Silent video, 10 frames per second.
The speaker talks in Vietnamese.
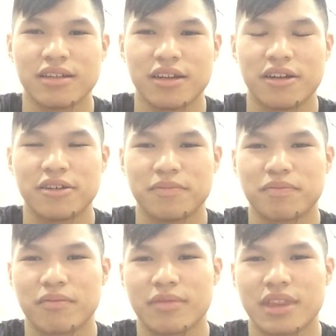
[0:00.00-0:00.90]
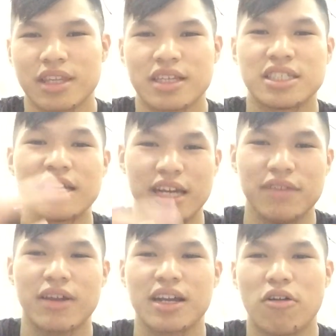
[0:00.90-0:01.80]
Đó, để suy nghĩ
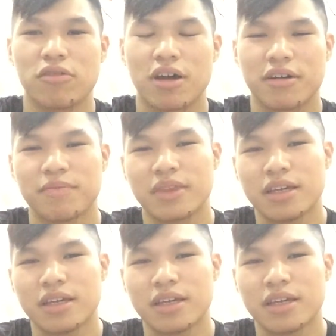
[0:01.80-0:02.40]
về cái câu đó.